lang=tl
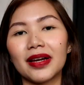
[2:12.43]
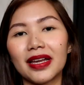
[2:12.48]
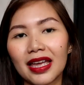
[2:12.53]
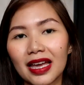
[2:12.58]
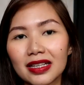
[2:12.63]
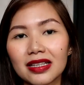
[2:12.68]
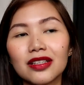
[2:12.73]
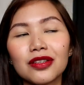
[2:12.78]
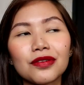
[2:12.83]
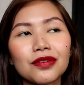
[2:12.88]

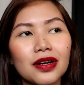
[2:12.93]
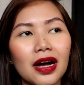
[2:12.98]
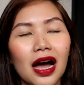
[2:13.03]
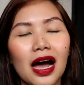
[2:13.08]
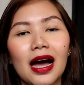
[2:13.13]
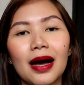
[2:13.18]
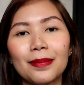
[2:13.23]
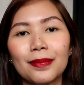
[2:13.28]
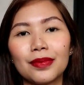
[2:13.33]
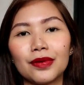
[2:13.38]
Pag-edit ko
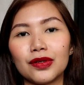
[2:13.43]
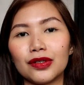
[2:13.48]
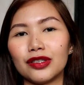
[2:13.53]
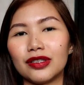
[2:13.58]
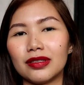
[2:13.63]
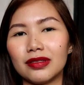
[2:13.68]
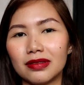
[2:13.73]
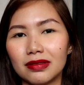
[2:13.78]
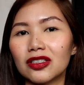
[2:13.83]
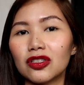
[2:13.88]

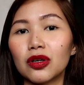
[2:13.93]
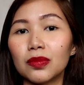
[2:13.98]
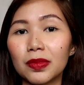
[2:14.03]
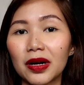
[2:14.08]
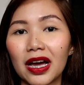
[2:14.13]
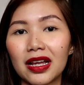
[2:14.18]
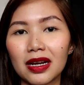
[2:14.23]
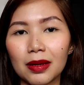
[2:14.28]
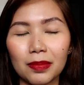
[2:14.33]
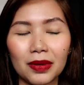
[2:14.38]
kahapon,
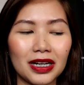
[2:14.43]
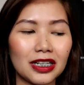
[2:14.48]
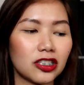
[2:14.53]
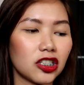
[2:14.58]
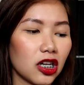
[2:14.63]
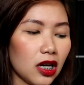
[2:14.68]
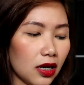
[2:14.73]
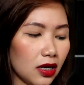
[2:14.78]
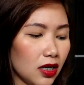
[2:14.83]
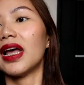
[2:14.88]
nasobrahan na pala
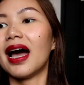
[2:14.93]
siya.